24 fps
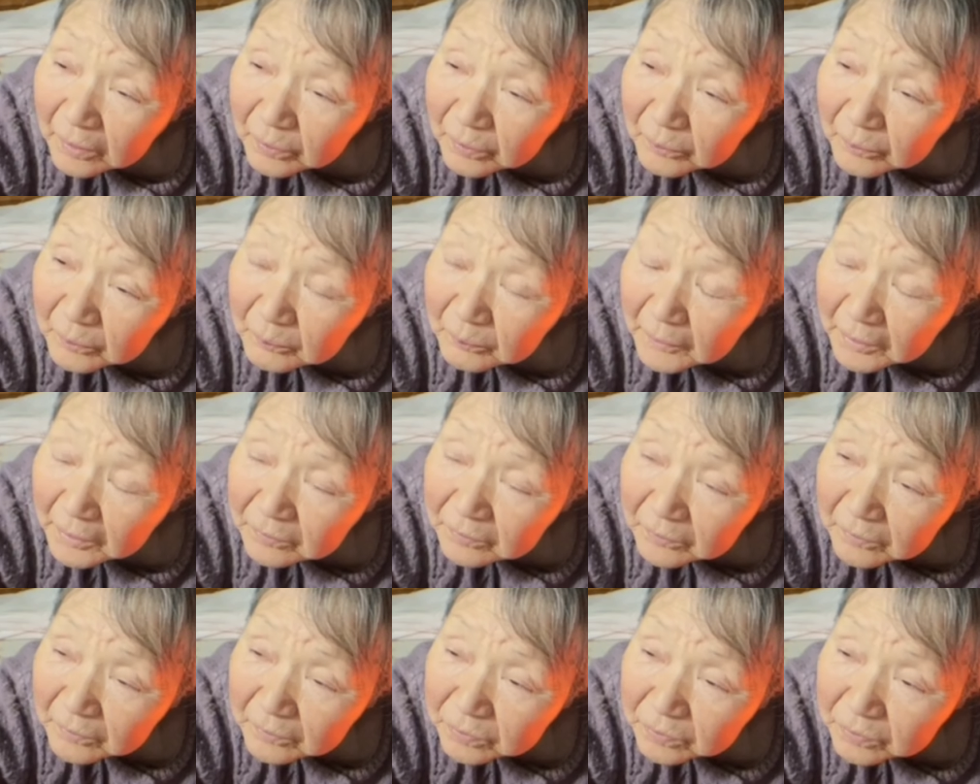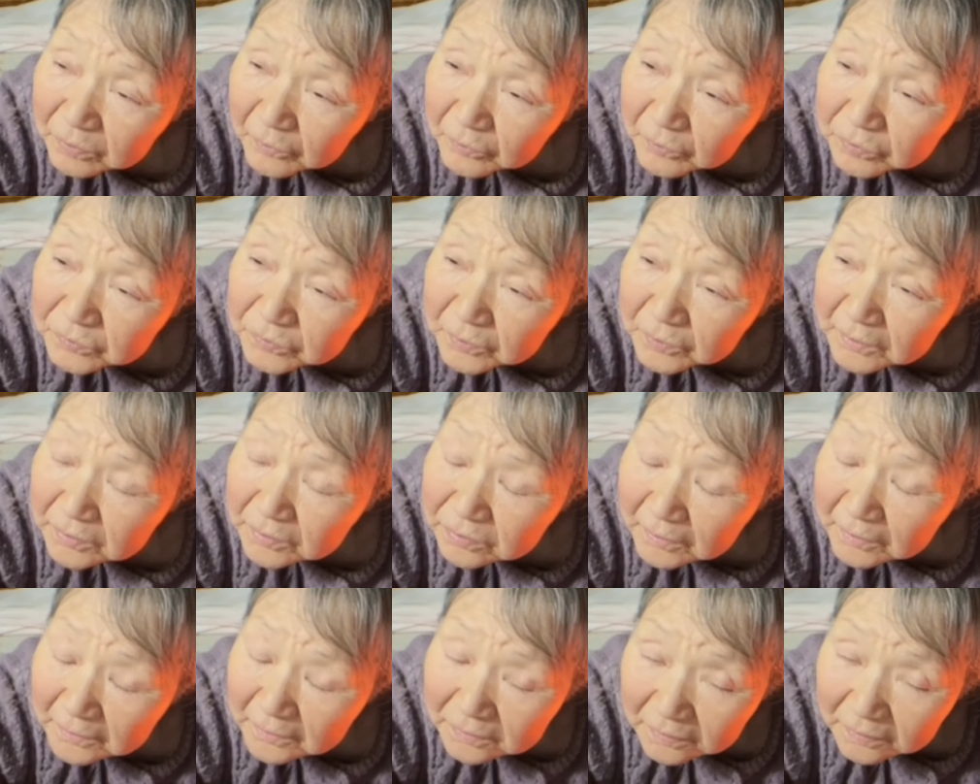あのまずそっち
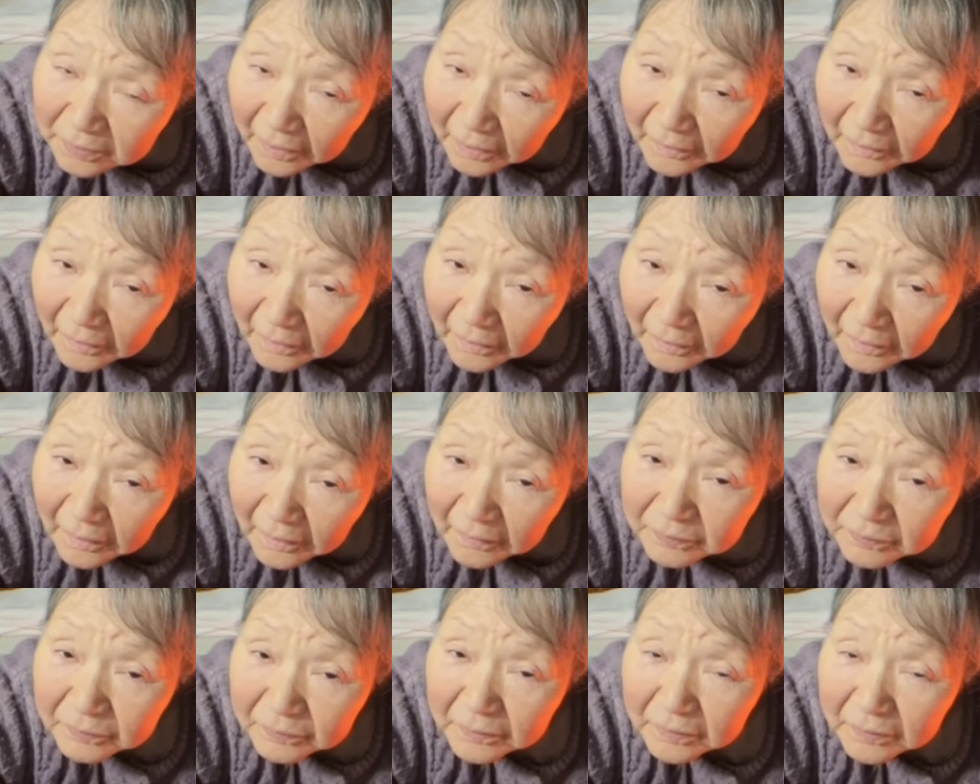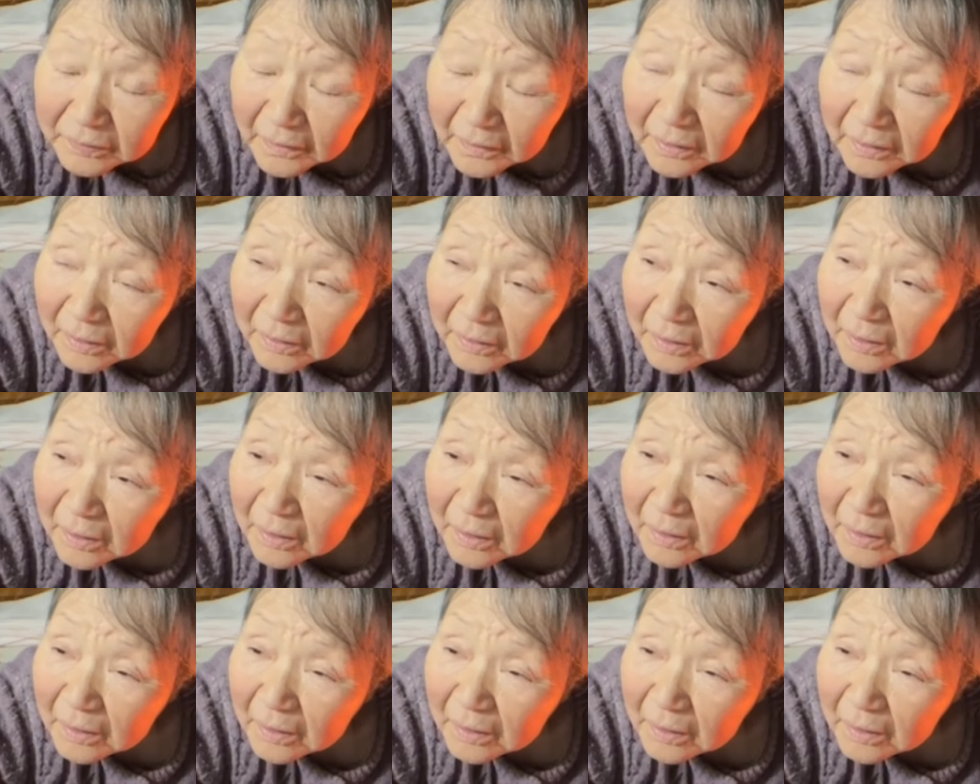が先だってね